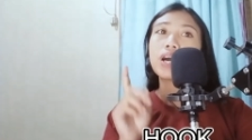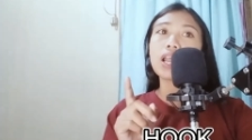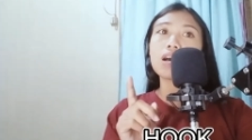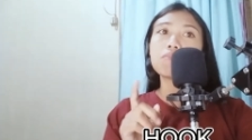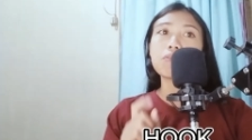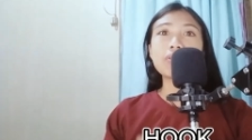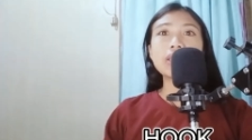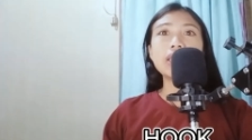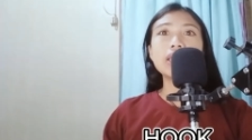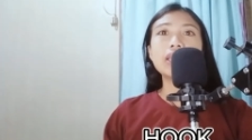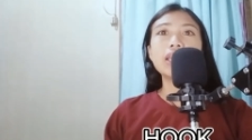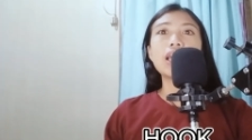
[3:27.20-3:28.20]
para
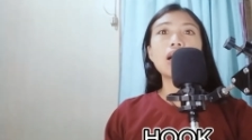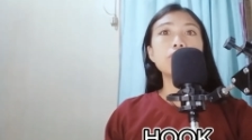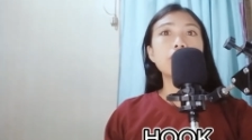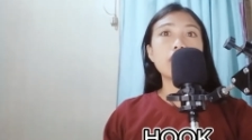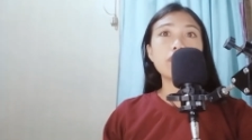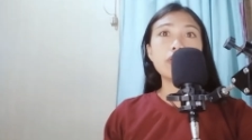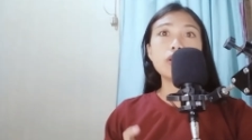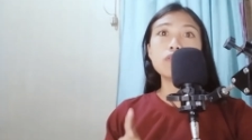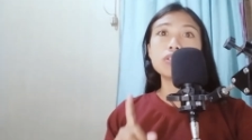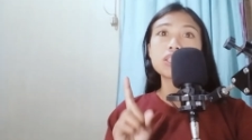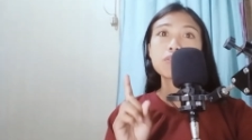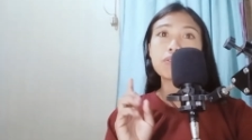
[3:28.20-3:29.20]
mapatigil ang mga
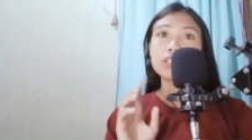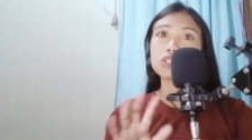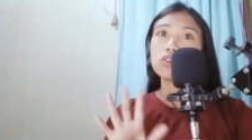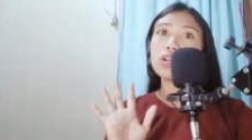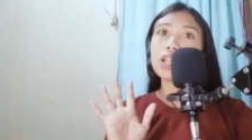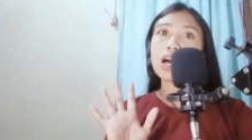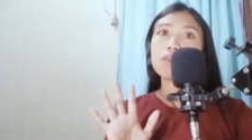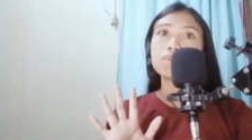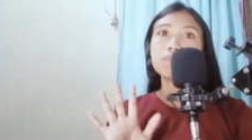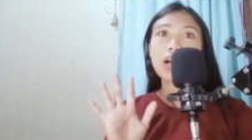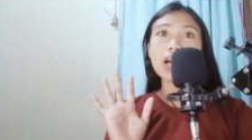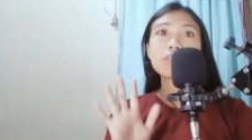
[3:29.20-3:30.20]
viewers sa pag-scroll
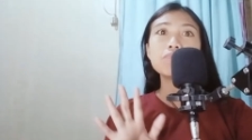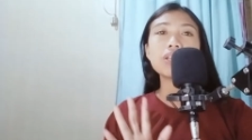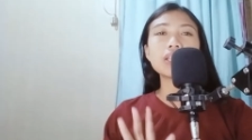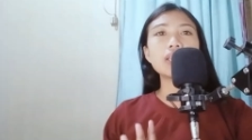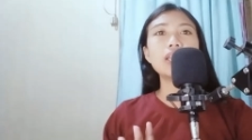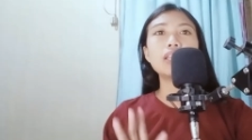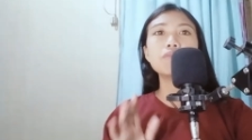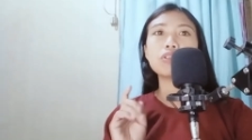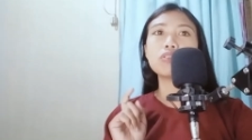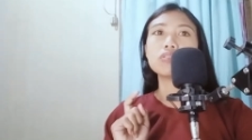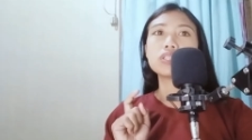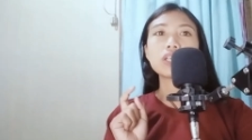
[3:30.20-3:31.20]
up at manatiling
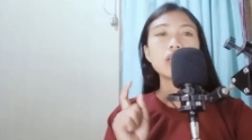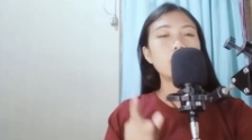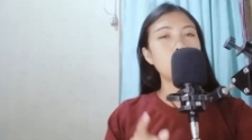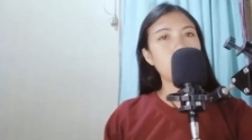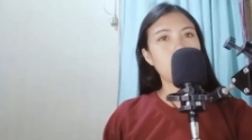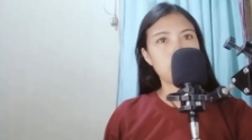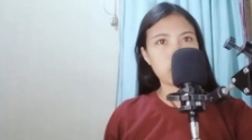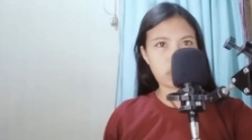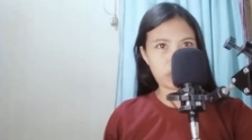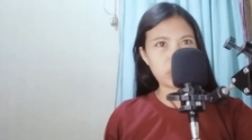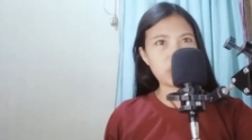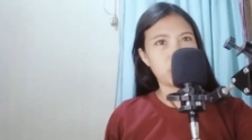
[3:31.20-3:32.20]
manood sa ginawa
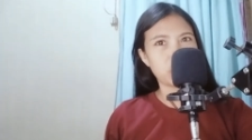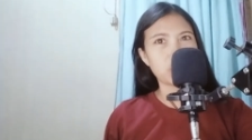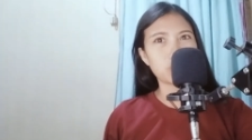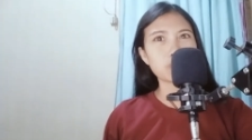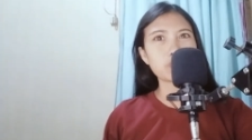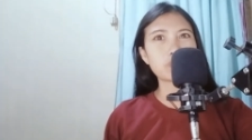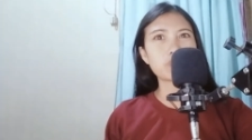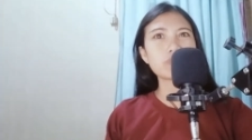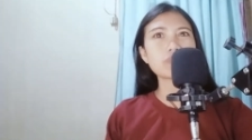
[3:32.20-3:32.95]
mong video.